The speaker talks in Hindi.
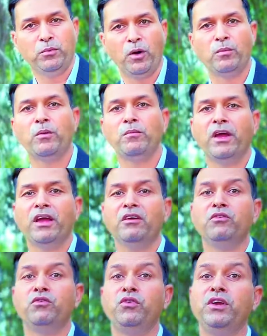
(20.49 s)
प्रॉब्लम है
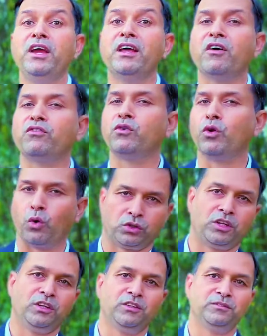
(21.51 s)
फियर ऑफ ग्रोथ